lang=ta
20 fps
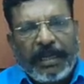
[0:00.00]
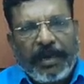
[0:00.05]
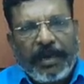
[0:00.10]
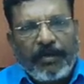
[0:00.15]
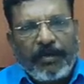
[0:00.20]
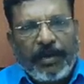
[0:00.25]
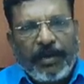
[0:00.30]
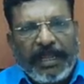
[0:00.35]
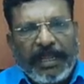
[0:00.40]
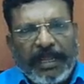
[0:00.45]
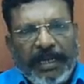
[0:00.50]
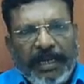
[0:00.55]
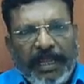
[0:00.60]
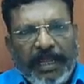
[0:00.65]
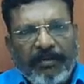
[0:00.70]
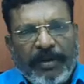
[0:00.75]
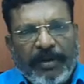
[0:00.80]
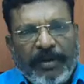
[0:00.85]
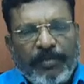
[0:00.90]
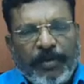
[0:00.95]
அவருடைய
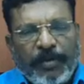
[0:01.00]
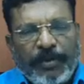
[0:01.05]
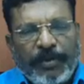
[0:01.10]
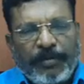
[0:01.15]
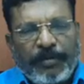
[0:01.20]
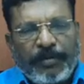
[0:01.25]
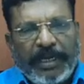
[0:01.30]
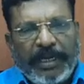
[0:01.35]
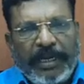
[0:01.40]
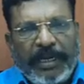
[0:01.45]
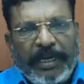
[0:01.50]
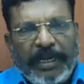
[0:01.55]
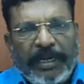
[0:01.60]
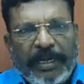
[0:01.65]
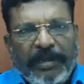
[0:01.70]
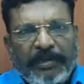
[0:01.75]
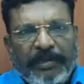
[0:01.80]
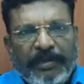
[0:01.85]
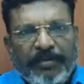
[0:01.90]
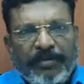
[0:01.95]
நினைவை போற்றும் வகையிலே
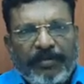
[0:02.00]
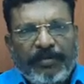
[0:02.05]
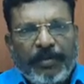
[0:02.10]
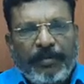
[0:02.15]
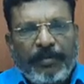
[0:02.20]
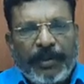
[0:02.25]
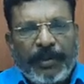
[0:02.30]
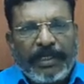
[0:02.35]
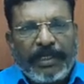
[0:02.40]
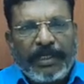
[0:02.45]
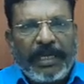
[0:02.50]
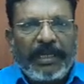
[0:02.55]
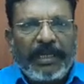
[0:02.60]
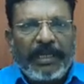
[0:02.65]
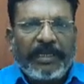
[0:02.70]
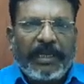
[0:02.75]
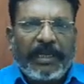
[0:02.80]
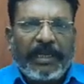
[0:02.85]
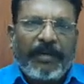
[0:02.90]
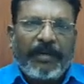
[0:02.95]
ஜூன் முப்பதிலே
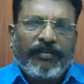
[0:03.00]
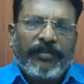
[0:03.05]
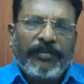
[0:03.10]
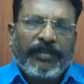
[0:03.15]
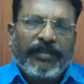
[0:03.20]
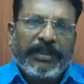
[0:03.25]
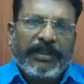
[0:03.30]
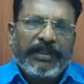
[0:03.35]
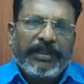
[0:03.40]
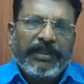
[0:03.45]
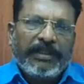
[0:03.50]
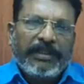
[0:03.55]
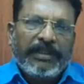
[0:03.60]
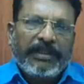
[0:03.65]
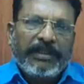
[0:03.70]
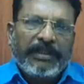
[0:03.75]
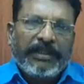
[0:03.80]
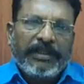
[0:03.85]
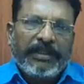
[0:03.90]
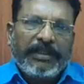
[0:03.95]
நாம்
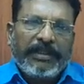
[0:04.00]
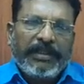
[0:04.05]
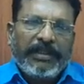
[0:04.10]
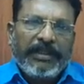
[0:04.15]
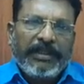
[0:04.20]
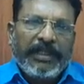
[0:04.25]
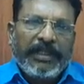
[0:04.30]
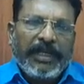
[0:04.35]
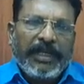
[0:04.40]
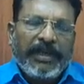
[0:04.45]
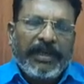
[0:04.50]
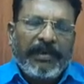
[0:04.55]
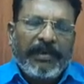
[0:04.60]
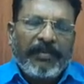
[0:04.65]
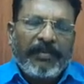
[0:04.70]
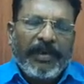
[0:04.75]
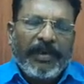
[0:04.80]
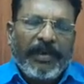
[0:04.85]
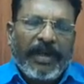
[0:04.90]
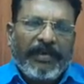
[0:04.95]
இந்த
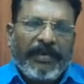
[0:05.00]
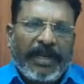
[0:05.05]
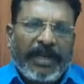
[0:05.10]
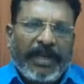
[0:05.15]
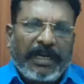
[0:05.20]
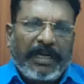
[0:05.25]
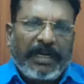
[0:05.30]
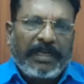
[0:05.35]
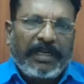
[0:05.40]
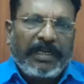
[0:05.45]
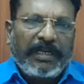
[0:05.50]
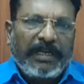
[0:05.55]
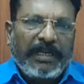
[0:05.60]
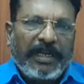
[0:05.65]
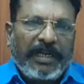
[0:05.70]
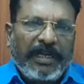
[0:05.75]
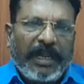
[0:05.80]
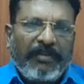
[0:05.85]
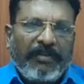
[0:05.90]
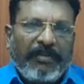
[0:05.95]
மாவீரர்களின்
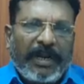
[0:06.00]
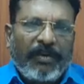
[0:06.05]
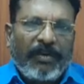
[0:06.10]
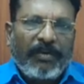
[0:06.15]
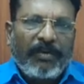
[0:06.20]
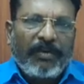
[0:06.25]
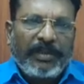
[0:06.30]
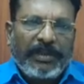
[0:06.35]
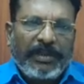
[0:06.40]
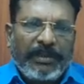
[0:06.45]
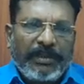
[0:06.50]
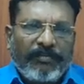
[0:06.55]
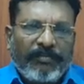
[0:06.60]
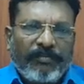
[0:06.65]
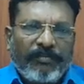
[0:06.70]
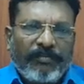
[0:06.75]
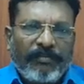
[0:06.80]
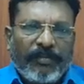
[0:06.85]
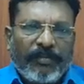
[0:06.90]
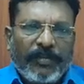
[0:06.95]
நினைவு நாளோடு
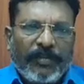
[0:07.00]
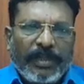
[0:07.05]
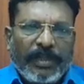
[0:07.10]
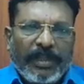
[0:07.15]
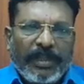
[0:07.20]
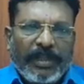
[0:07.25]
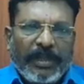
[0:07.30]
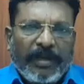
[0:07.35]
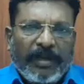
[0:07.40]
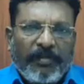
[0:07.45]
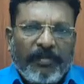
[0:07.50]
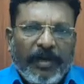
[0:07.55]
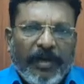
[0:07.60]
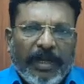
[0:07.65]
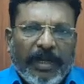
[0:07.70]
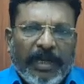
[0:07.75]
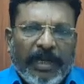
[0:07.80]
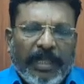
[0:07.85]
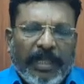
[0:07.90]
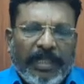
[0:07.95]

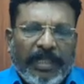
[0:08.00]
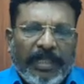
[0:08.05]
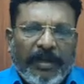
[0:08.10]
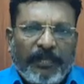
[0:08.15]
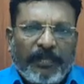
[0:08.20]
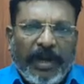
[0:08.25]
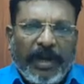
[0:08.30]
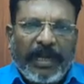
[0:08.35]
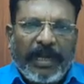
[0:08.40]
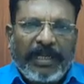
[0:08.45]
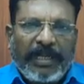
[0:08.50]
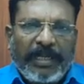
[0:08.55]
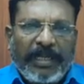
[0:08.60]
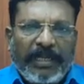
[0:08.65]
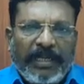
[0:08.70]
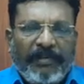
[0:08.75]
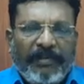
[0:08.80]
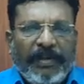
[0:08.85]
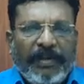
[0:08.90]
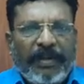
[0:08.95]
முடக்காத்தான்
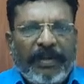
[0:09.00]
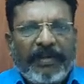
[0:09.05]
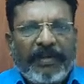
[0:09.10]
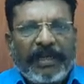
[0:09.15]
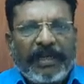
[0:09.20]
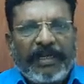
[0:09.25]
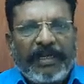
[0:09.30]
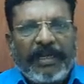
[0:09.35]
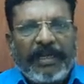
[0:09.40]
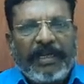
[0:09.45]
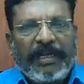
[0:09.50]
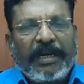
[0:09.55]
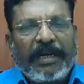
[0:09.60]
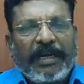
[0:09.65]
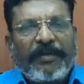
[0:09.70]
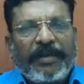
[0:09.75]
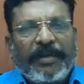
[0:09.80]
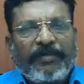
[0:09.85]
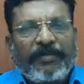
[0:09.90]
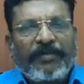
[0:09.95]
பாண்டியனின் வீரவணக்க
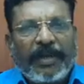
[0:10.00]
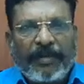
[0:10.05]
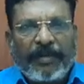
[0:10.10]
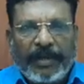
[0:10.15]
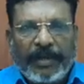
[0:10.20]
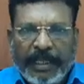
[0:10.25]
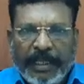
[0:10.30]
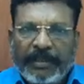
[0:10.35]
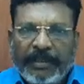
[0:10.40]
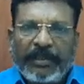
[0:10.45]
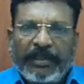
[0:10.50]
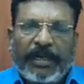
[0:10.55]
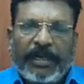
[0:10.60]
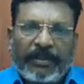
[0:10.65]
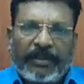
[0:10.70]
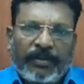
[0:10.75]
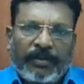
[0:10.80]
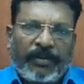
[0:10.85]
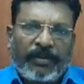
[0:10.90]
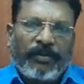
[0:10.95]
நிகழ்வையும் நாம் இணைத்து
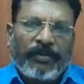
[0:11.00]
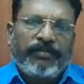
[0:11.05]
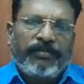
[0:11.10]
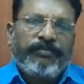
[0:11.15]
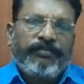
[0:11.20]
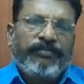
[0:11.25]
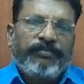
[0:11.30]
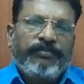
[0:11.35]
நடத்துகிறோம்